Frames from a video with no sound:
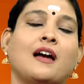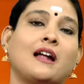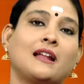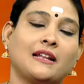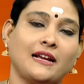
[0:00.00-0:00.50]

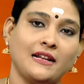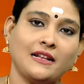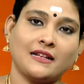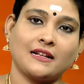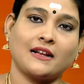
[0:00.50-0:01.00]
ஆனால்
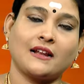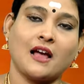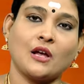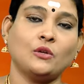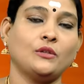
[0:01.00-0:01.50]
ரெண்டில் இருக்கிற
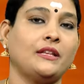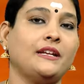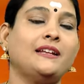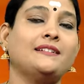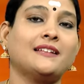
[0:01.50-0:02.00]
ராகு
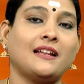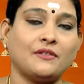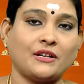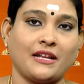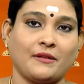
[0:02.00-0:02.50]
திடீர்
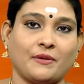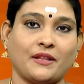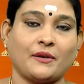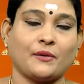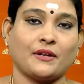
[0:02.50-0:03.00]
செலவுகளை
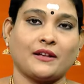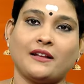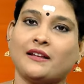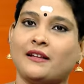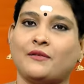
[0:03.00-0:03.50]
ஏற்படுத்தி
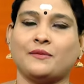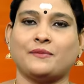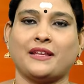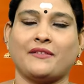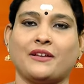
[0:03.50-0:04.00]
கொடுக்கறதால கவனம்
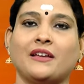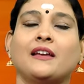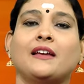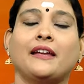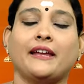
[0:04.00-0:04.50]
தேவை
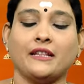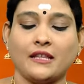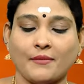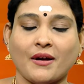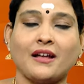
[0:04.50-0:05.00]

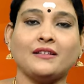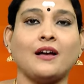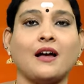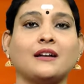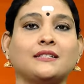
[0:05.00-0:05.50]
இந்த
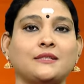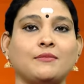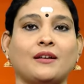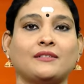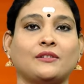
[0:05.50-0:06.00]
மாதம் ஆகஸ்ட்
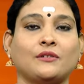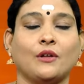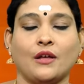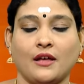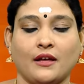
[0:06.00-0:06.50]
மாதம்
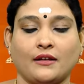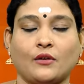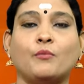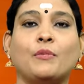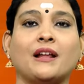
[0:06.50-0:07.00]

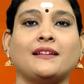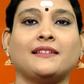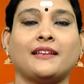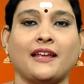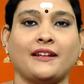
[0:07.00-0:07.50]

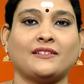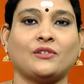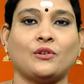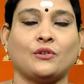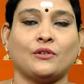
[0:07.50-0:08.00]
கும்பராசிக்கு என்ன
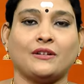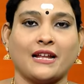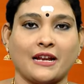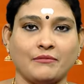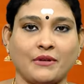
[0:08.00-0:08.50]
சொல்லணும்
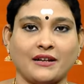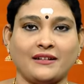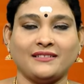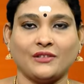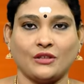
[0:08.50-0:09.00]

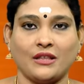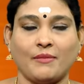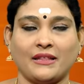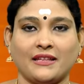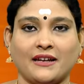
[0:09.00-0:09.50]
நண்பர்கள் சொந்த
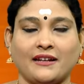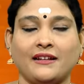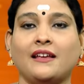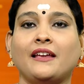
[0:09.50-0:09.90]
பந்தங்கள்